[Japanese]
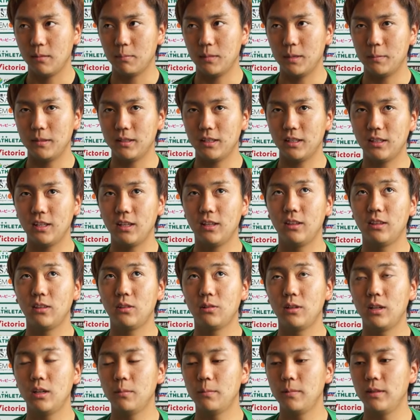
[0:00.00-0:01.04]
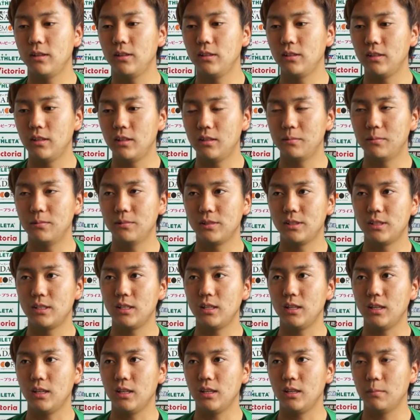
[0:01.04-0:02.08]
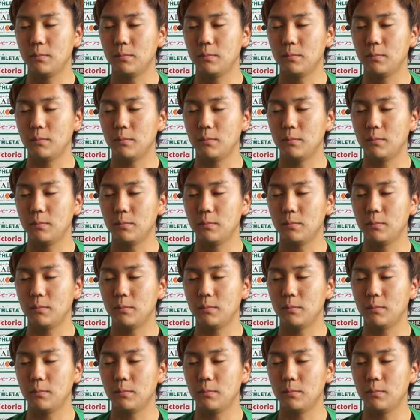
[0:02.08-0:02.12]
まあ、また点取れればいいなと思うし、